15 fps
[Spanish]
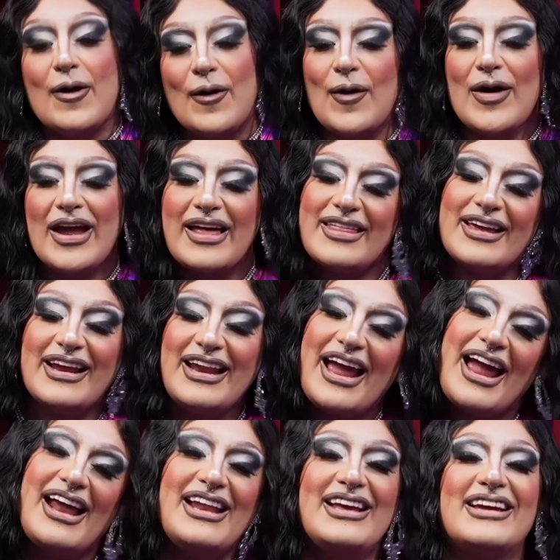oye, dígale
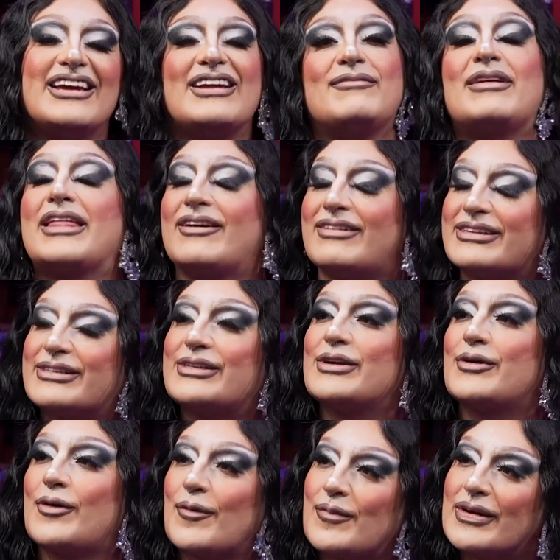a Eric. Y me daban
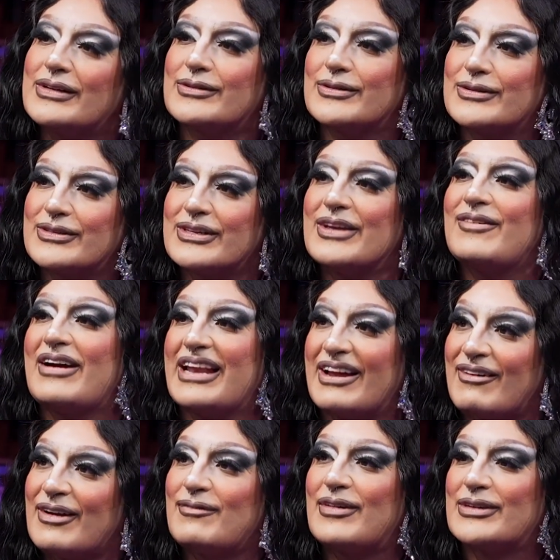cinco pesos. Y
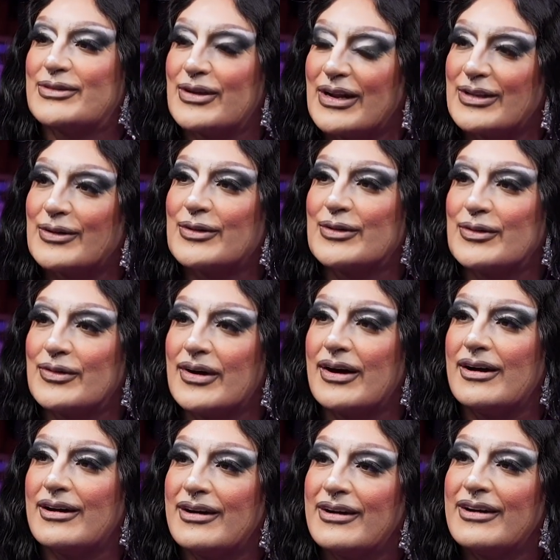bailaba el paso de la
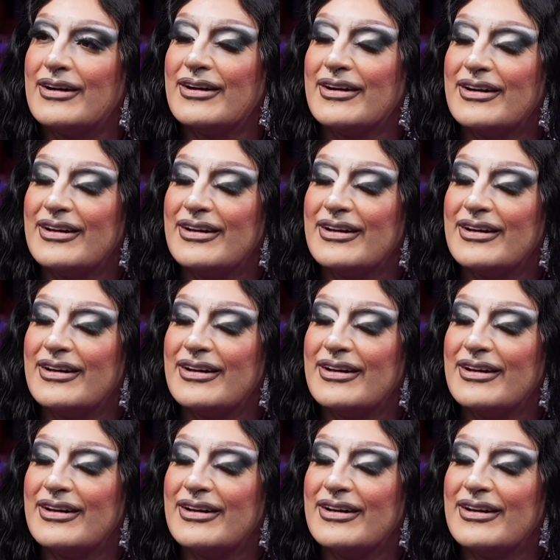tortuga. ¿Y